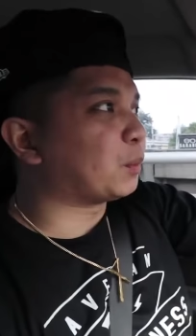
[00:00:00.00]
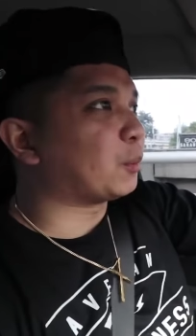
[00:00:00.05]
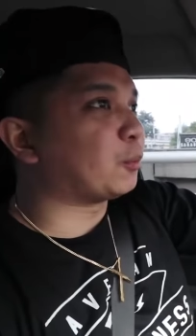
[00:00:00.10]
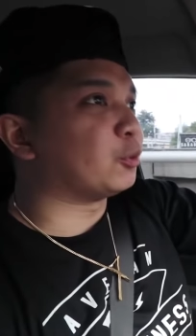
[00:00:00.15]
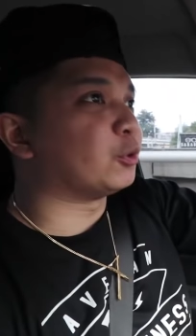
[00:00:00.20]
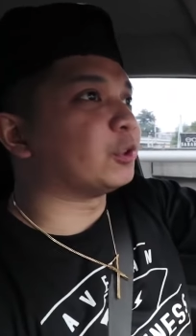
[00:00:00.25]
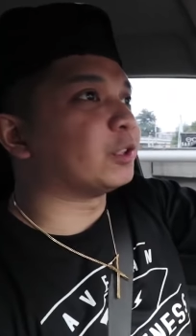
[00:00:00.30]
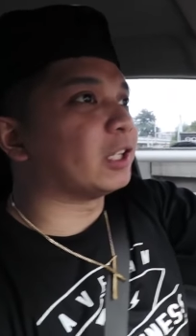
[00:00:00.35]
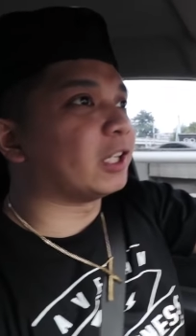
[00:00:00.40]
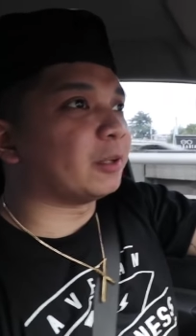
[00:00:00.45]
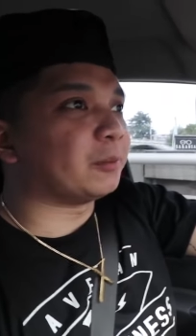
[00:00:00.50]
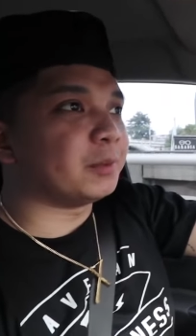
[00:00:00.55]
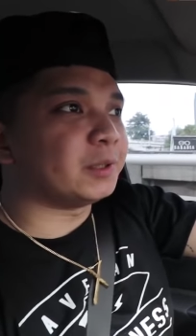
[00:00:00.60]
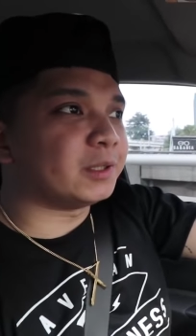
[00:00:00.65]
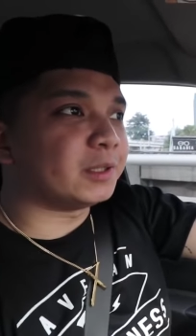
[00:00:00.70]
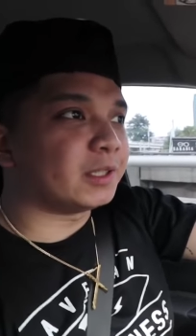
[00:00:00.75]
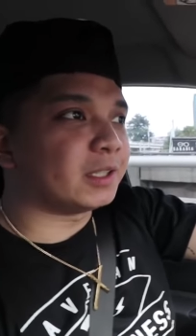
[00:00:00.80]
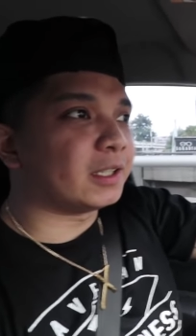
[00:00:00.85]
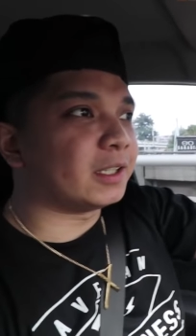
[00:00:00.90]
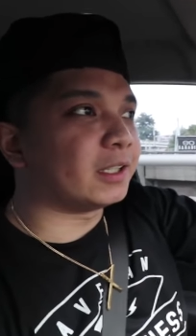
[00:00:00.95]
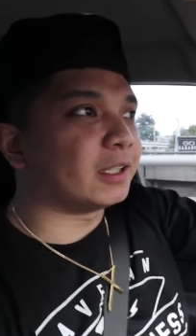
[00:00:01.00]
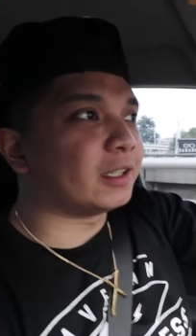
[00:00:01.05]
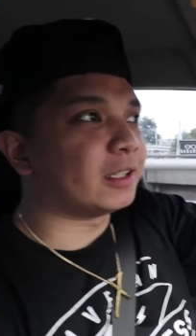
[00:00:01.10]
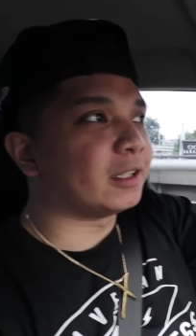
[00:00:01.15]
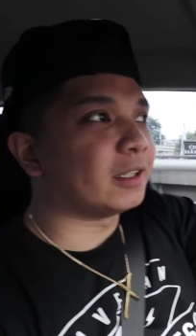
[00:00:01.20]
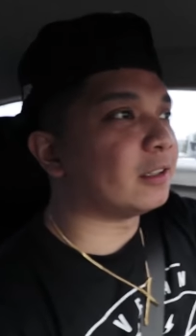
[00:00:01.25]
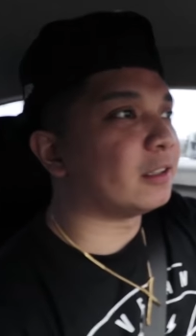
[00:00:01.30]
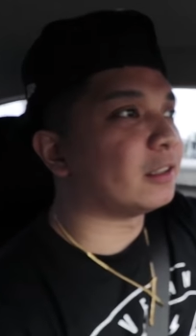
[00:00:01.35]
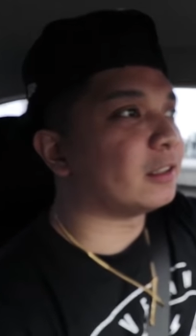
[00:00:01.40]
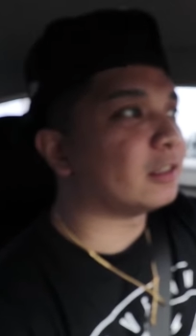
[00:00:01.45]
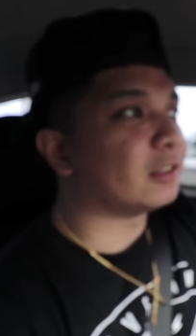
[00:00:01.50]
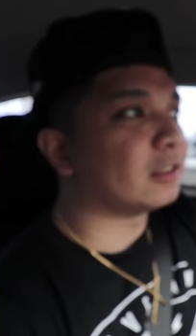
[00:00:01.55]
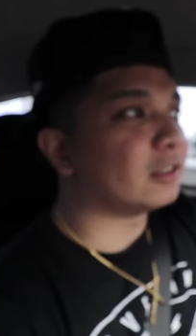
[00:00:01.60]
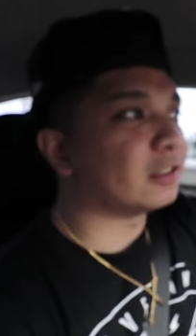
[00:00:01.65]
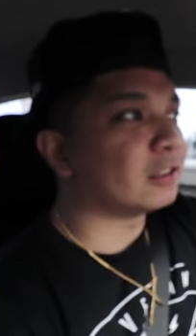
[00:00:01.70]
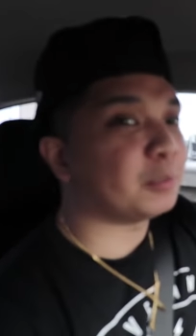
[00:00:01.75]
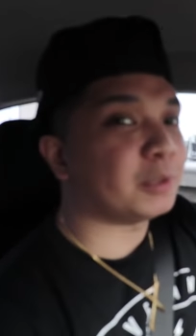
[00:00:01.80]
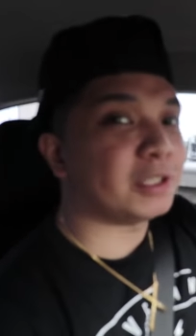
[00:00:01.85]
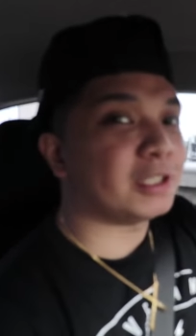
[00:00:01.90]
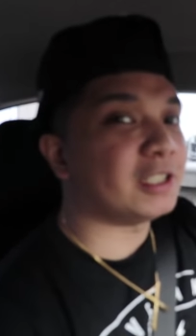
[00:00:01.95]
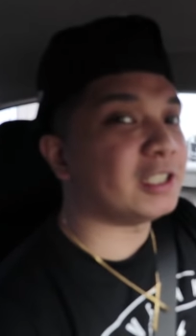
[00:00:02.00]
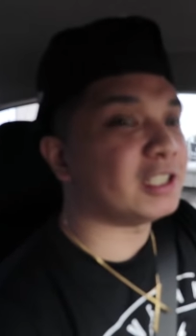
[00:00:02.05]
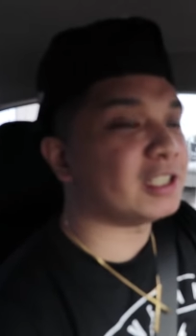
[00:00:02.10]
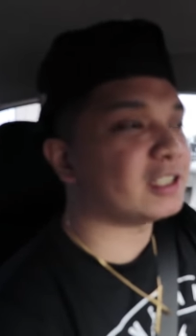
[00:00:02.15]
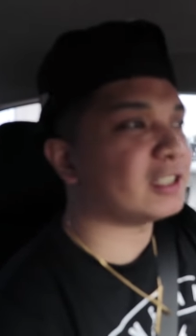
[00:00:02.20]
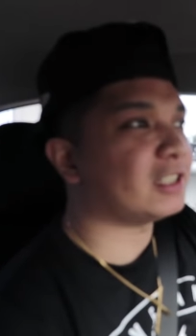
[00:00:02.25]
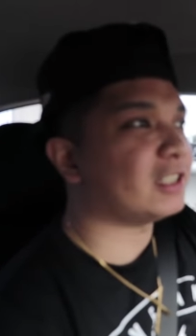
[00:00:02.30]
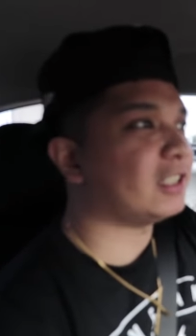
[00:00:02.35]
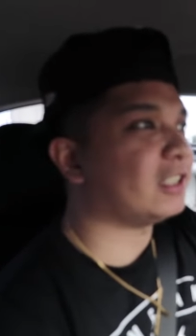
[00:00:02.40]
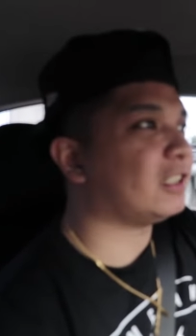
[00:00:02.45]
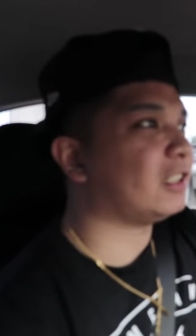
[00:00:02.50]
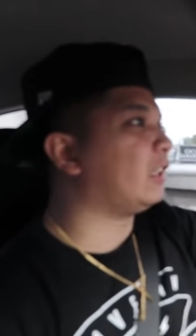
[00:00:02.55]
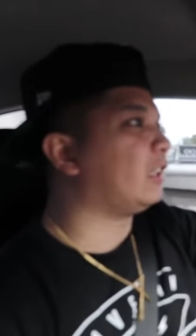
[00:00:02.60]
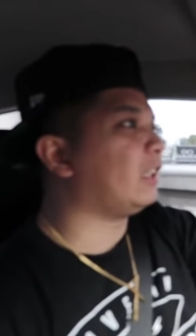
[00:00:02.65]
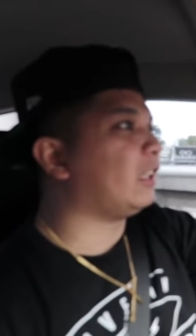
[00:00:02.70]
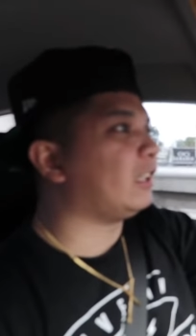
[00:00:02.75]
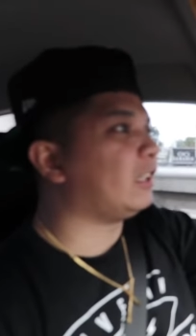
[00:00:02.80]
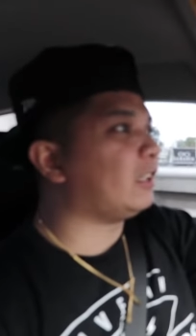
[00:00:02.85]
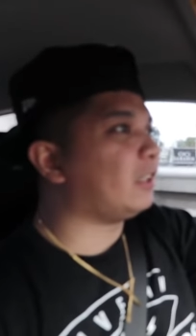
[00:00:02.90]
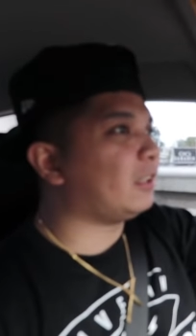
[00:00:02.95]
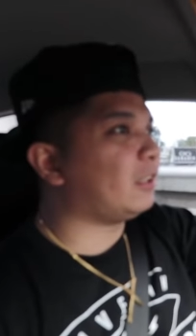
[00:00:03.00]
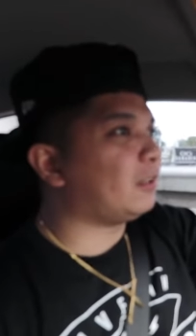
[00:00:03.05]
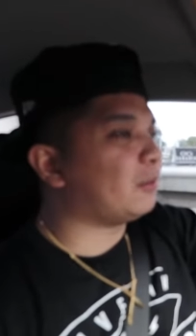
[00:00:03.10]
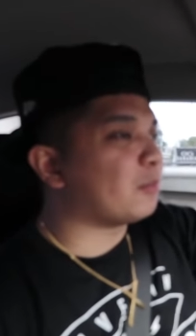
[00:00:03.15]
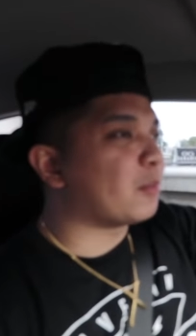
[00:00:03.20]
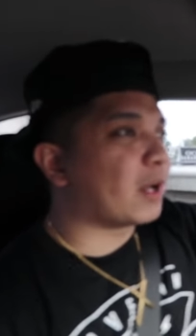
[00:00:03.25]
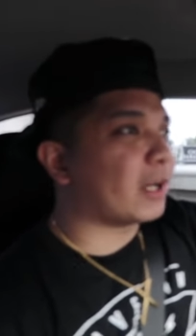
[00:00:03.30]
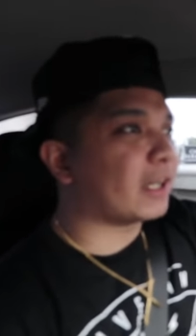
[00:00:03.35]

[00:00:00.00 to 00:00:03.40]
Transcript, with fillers: papunta kami ng BGC and